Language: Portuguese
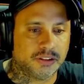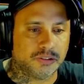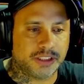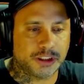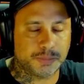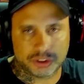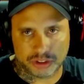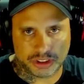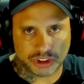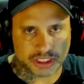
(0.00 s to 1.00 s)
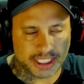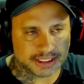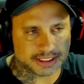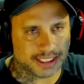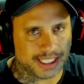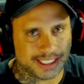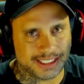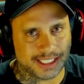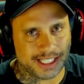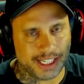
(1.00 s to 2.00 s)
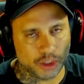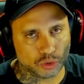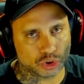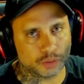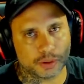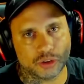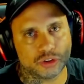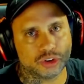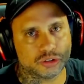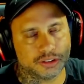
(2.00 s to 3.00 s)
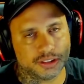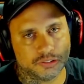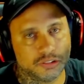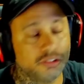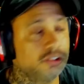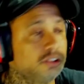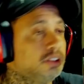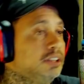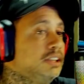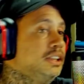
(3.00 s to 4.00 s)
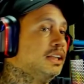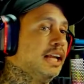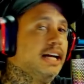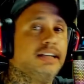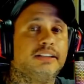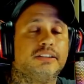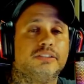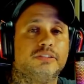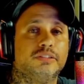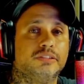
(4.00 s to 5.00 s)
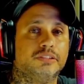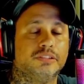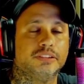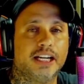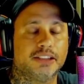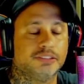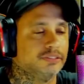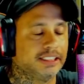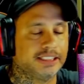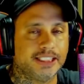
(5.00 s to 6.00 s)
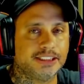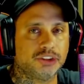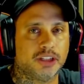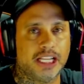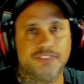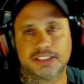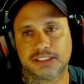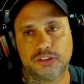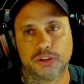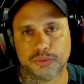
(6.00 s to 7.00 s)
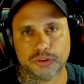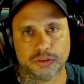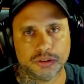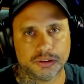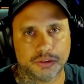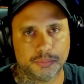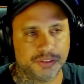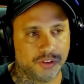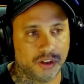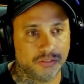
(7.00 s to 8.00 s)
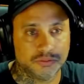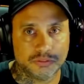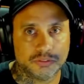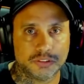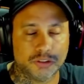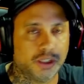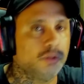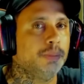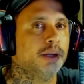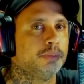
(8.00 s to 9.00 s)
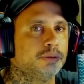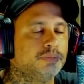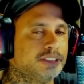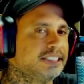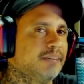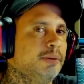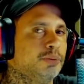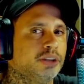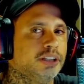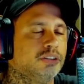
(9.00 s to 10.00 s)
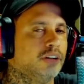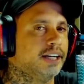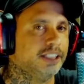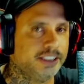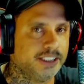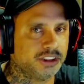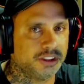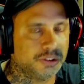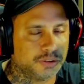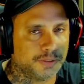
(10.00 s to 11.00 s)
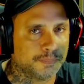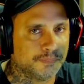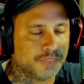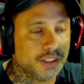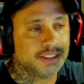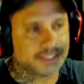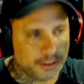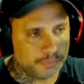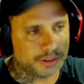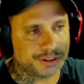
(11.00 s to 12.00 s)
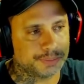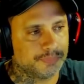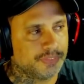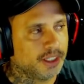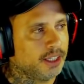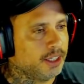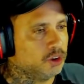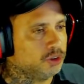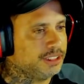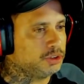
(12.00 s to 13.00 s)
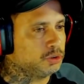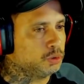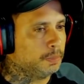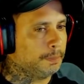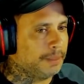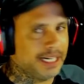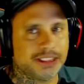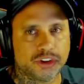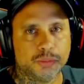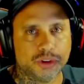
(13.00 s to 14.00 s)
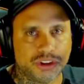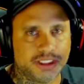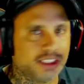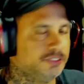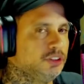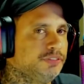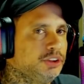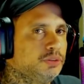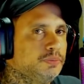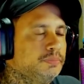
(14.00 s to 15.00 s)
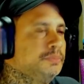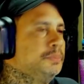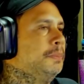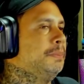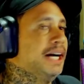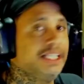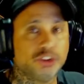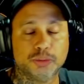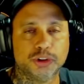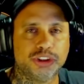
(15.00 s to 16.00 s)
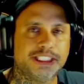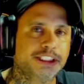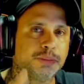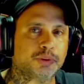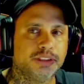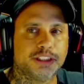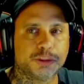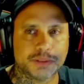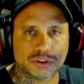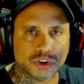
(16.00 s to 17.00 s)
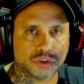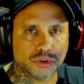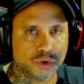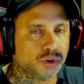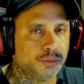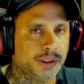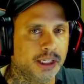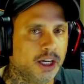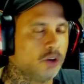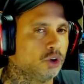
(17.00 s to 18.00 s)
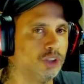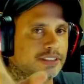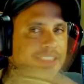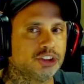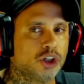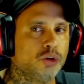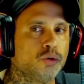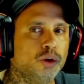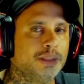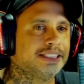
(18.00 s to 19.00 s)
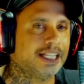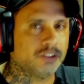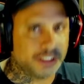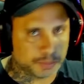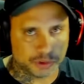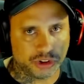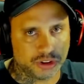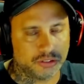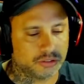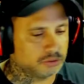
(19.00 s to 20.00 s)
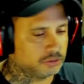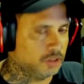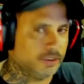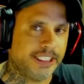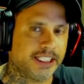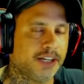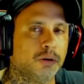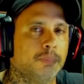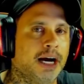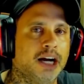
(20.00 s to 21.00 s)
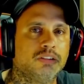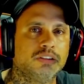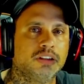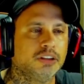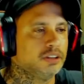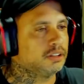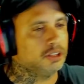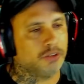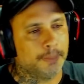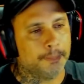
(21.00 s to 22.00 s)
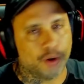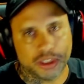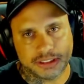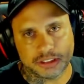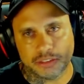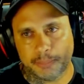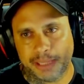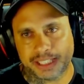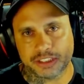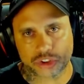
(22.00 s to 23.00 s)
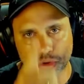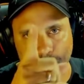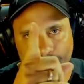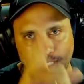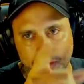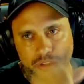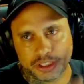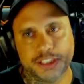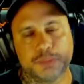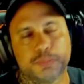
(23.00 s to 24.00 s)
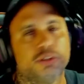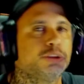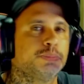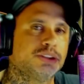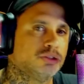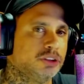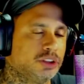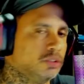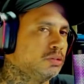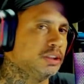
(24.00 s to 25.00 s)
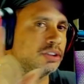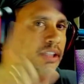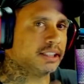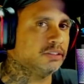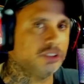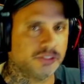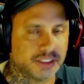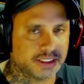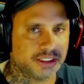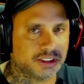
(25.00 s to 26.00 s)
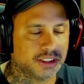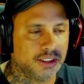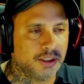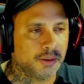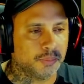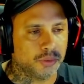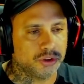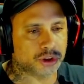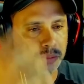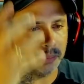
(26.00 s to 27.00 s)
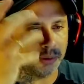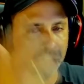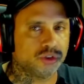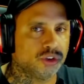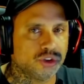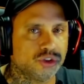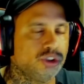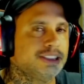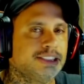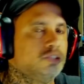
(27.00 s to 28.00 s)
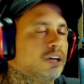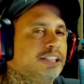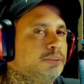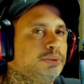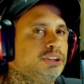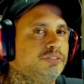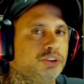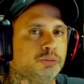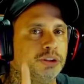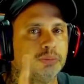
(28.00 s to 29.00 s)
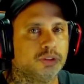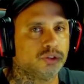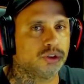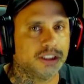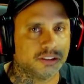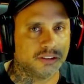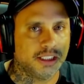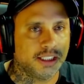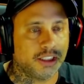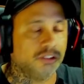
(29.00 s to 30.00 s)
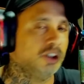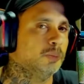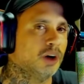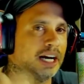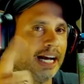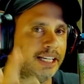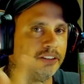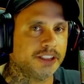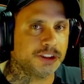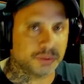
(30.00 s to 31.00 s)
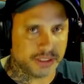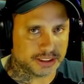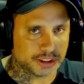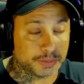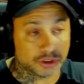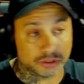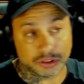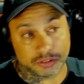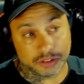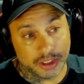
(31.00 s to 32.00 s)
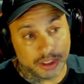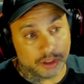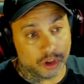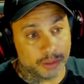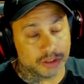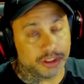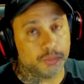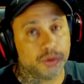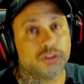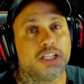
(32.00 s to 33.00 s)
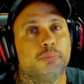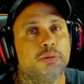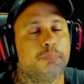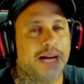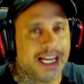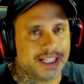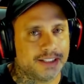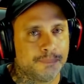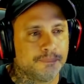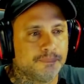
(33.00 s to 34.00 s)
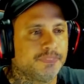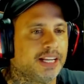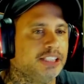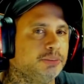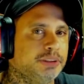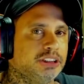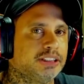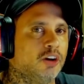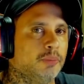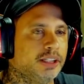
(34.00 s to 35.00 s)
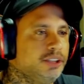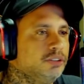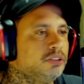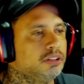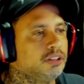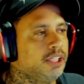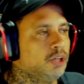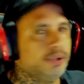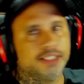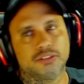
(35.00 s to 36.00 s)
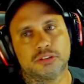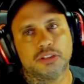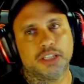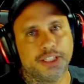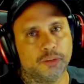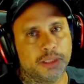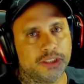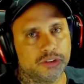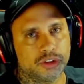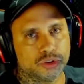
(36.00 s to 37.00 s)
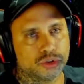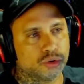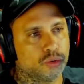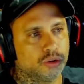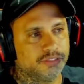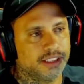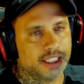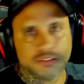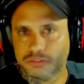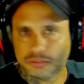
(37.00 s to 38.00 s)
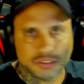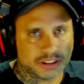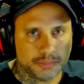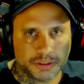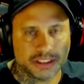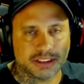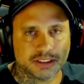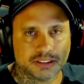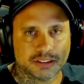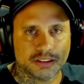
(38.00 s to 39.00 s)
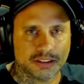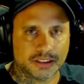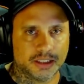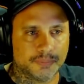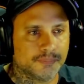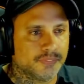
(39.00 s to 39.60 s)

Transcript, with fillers: O que as pessoas esquecem é que eu sou produtor de conteúdo e lá no, da, no Atriz Show Live, assim como no MIFO, eu era um membro. Vocês sabem por que eu não era líder de guilda? Simples. Eu dedico parte do meu dia gravando vídeo, parte do meu dia respondendo as pessoas no YouTube. Quando vocês olham um comentário respondido, não é ninguém que eu pago, não é bot, não é máquina, sou eu que respondo as pessoas. Eu conheço cada um de vocês. Muitos me apoiam todos os dias em qualquer tipo de vídeo, mesmo não jogando. E eu tenho o maior carinho em responder essas pessoas. Como eu não tenho muito tempo para administrar uma guilda, eu entro em uma guilda que eu sou convidado. Simples assim, tá?